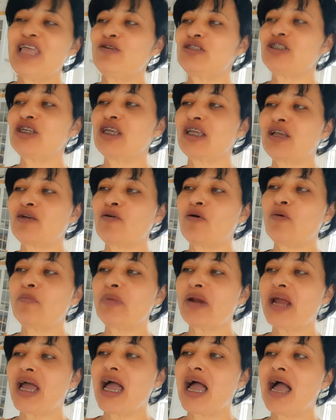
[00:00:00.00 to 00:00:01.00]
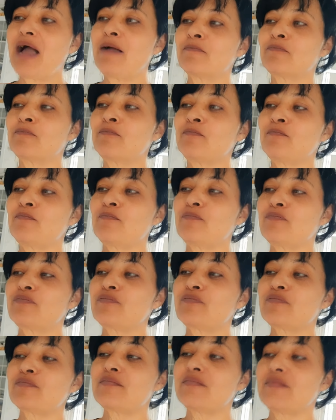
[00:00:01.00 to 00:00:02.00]
Eu tinha que comprar
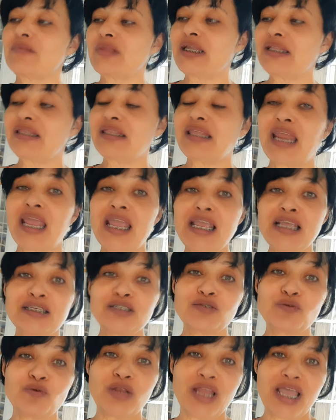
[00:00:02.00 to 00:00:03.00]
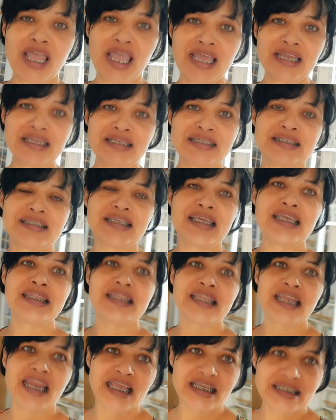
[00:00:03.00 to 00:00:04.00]
três colheres e
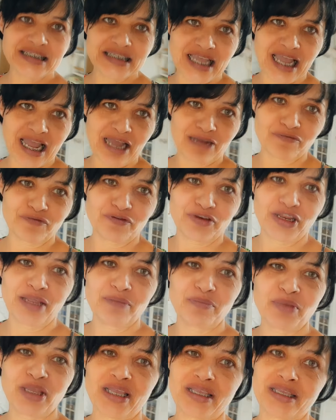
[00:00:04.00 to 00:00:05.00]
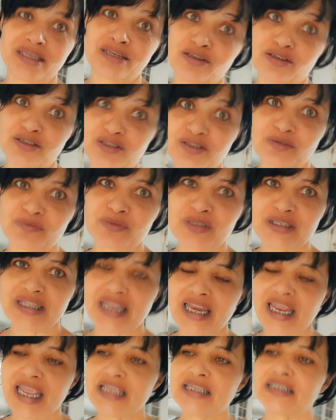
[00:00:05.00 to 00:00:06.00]
três garfos, né? Porque aqui nós somos
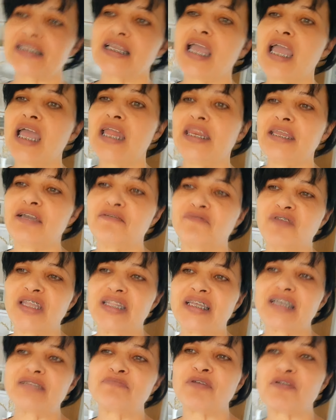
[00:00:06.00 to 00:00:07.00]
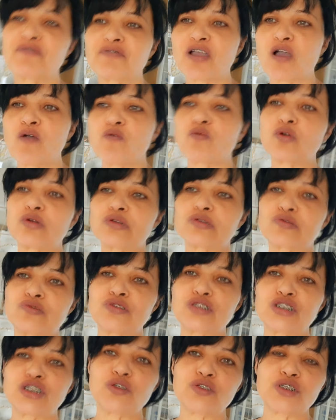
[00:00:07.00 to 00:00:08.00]
três. Na verdade, para ficar um
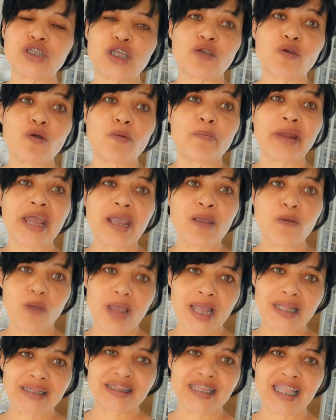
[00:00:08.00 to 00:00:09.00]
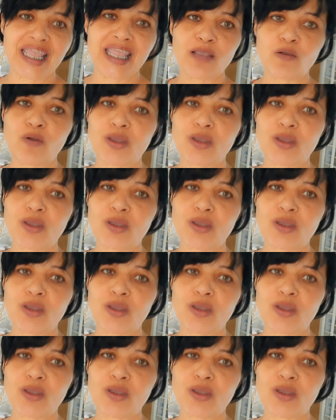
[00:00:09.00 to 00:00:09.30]
conjuntinho, eu tinha que comprar quatro, né?